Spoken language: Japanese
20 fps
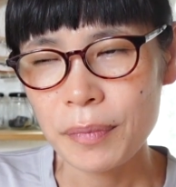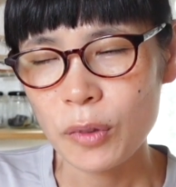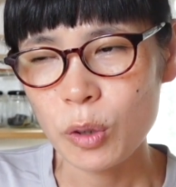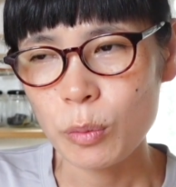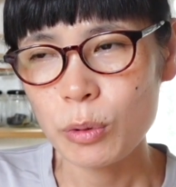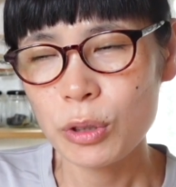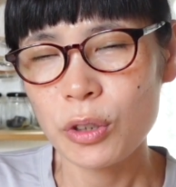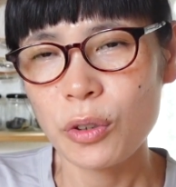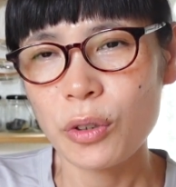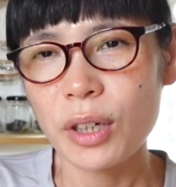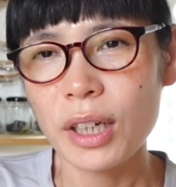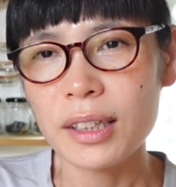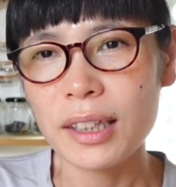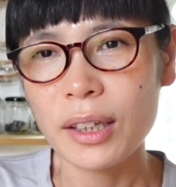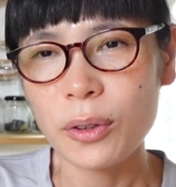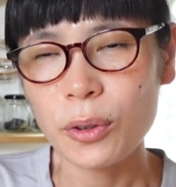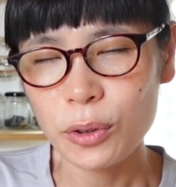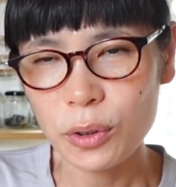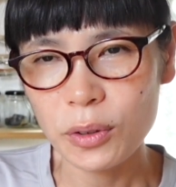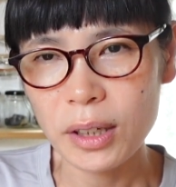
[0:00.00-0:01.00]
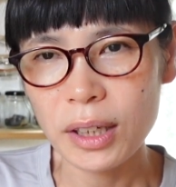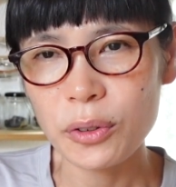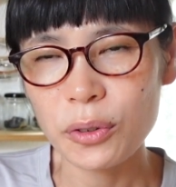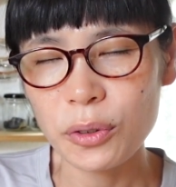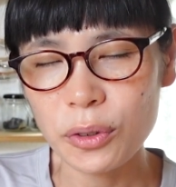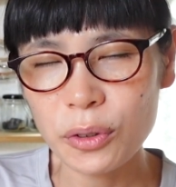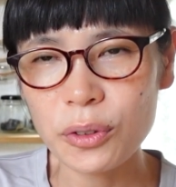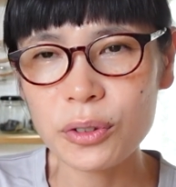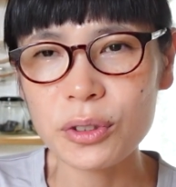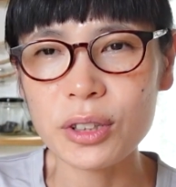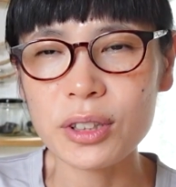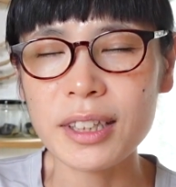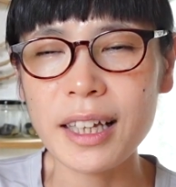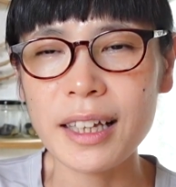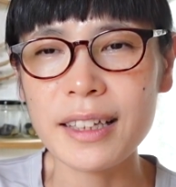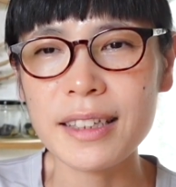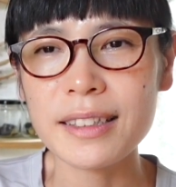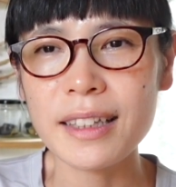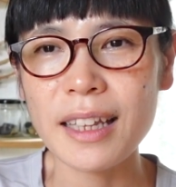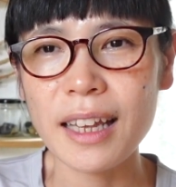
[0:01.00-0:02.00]
面白かったことなどをお
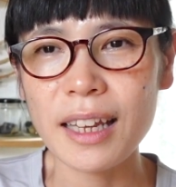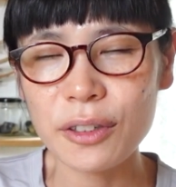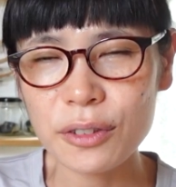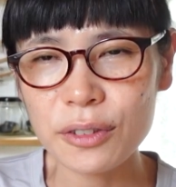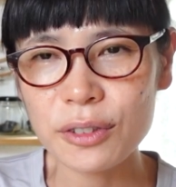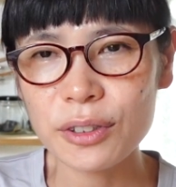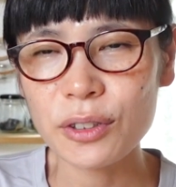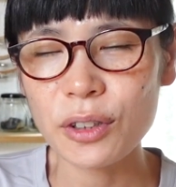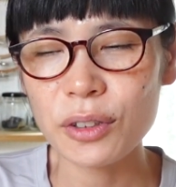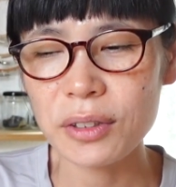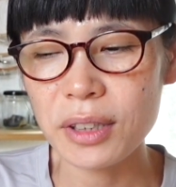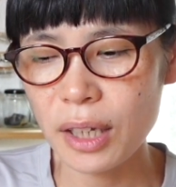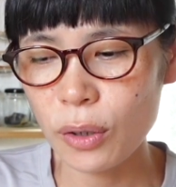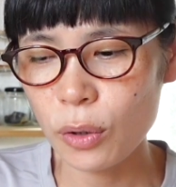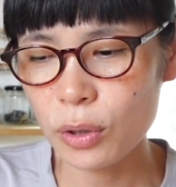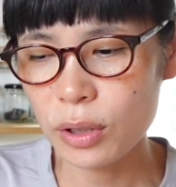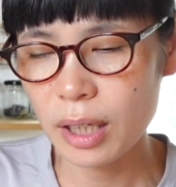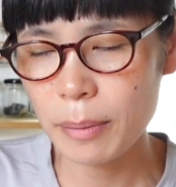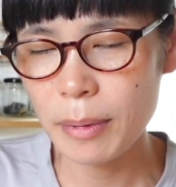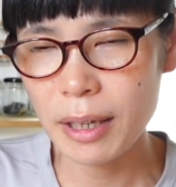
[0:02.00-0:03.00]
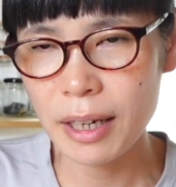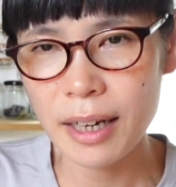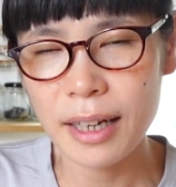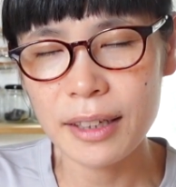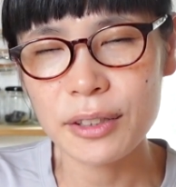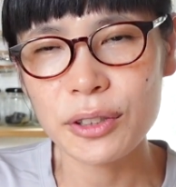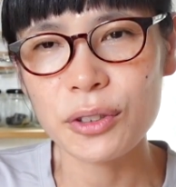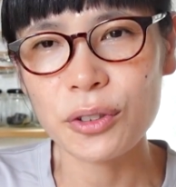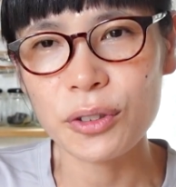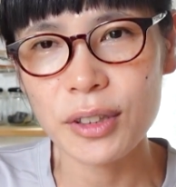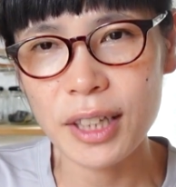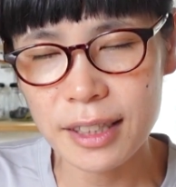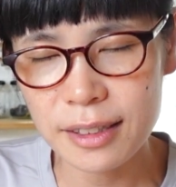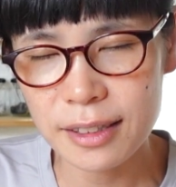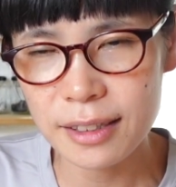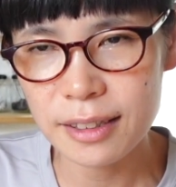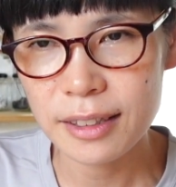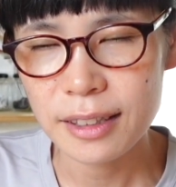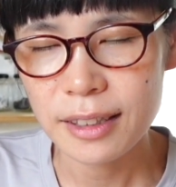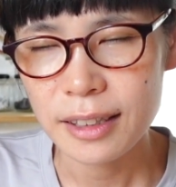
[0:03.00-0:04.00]
伝えしているそんなおしゃべりラジオで
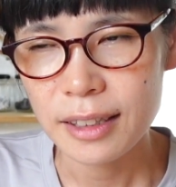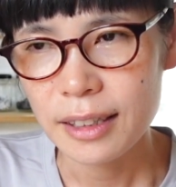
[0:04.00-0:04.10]
す。